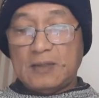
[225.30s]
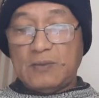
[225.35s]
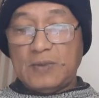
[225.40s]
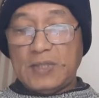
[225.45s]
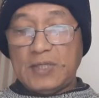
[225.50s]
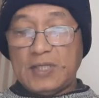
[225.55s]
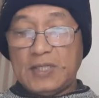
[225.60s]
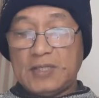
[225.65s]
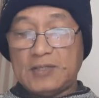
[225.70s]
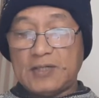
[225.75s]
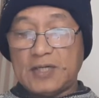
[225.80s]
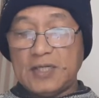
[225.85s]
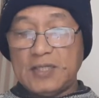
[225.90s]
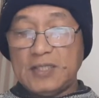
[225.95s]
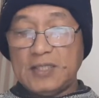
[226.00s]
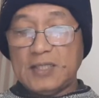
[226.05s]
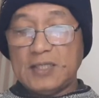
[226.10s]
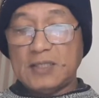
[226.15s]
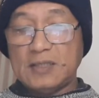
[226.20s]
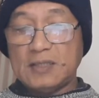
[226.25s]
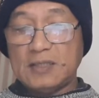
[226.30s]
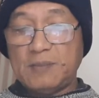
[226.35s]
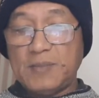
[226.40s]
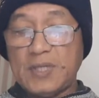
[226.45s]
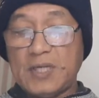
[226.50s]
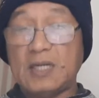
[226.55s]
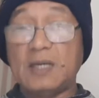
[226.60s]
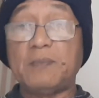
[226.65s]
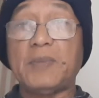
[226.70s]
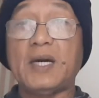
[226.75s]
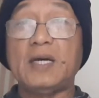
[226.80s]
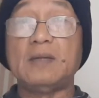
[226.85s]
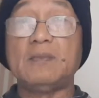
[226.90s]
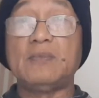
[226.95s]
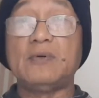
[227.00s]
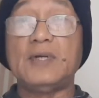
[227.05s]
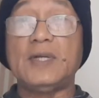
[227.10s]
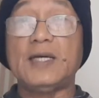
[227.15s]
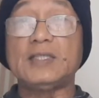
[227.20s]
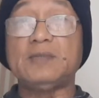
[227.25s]
with 3 years
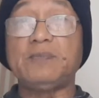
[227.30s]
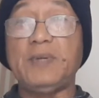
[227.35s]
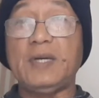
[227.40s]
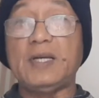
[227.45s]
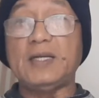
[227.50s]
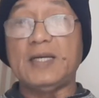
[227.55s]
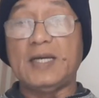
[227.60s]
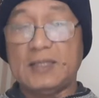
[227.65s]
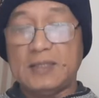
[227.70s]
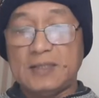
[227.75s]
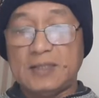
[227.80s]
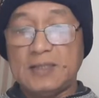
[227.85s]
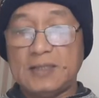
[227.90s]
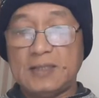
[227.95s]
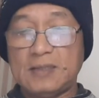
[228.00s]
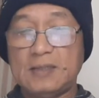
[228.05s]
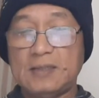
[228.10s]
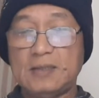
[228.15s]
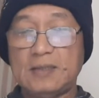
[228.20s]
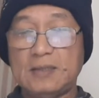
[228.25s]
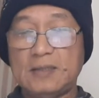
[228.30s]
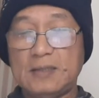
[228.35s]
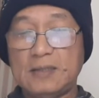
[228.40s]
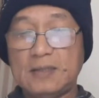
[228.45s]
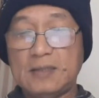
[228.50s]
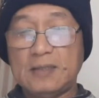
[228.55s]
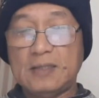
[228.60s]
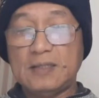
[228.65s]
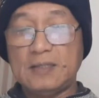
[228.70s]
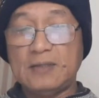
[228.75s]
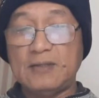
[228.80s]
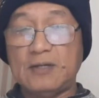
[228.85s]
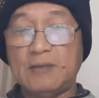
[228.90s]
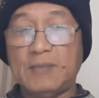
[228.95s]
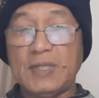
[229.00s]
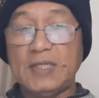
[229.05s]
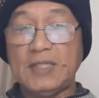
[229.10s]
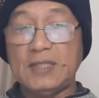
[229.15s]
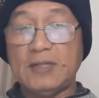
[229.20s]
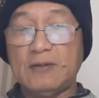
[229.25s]
verifiable experience.
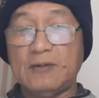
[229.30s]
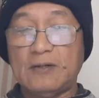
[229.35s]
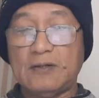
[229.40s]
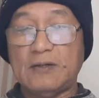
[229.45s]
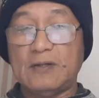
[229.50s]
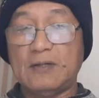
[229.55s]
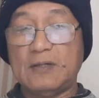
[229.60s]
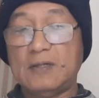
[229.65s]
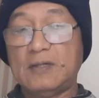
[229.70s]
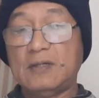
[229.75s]
Yun know, malino ho.